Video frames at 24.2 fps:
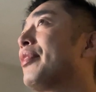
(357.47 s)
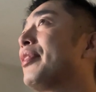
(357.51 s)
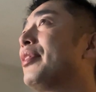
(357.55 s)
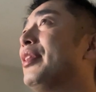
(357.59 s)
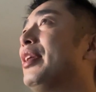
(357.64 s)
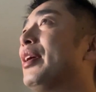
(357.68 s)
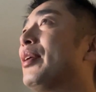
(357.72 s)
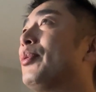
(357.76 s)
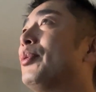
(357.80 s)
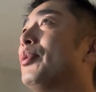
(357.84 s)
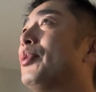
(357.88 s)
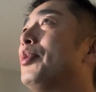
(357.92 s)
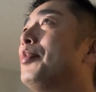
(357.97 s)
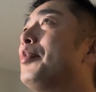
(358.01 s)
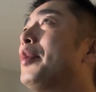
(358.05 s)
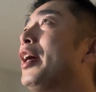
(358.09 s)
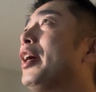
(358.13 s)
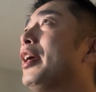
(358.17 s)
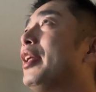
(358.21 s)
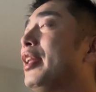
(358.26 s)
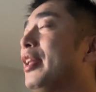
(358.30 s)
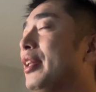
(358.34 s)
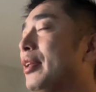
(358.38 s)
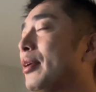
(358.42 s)
でこの
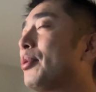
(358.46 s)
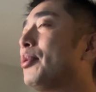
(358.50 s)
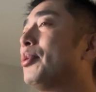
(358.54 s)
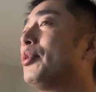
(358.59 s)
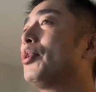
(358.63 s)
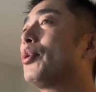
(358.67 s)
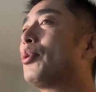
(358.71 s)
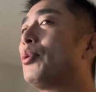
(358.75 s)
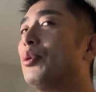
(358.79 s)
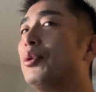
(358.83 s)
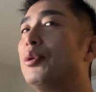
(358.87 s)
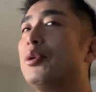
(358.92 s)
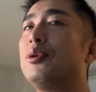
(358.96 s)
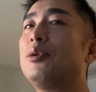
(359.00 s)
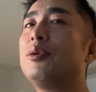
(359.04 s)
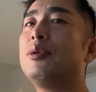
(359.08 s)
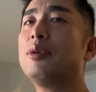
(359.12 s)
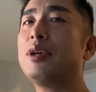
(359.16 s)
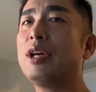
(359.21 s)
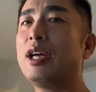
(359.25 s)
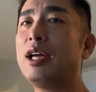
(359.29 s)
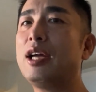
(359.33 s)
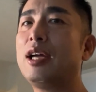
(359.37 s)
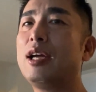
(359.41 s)
前このこ
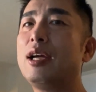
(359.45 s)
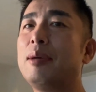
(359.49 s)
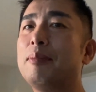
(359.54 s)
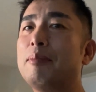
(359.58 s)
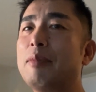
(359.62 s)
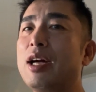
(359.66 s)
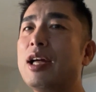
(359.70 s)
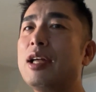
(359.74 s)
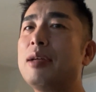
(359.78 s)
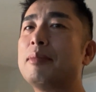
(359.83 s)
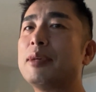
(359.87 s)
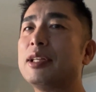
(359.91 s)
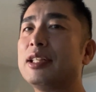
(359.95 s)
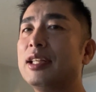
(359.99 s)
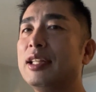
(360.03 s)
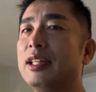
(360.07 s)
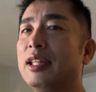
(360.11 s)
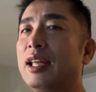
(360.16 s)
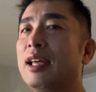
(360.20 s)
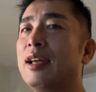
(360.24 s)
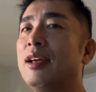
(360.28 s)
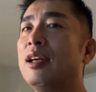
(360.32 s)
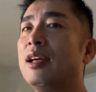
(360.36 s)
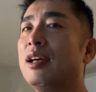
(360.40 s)
の、えー、前まで
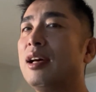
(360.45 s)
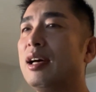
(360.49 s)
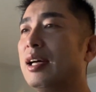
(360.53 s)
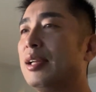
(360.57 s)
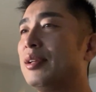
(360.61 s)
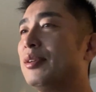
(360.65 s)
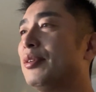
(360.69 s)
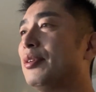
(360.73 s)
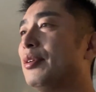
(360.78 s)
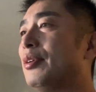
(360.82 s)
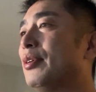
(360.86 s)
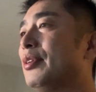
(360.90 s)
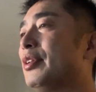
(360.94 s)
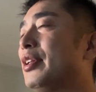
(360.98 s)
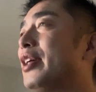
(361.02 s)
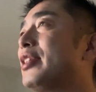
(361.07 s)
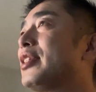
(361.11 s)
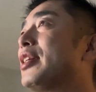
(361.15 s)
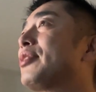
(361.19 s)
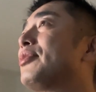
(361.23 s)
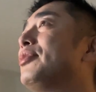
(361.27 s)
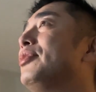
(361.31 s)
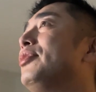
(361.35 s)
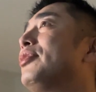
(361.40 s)
ねあの大
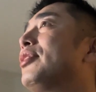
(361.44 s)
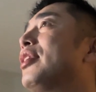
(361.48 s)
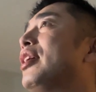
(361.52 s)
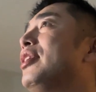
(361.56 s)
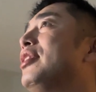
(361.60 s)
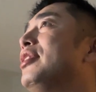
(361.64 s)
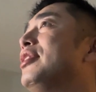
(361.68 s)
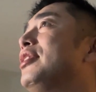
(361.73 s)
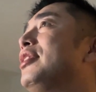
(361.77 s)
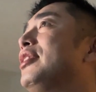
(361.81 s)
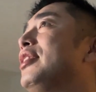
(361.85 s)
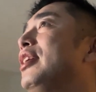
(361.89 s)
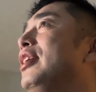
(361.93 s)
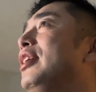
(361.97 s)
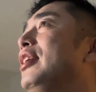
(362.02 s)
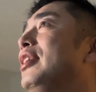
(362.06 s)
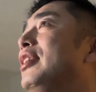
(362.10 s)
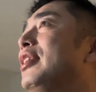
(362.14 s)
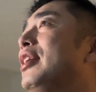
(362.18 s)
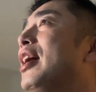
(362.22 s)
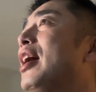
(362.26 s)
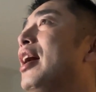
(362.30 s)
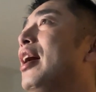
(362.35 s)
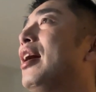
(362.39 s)
学受験してい
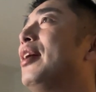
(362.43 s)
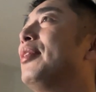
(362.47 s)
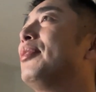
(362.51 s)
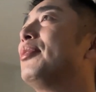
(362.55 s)
たあ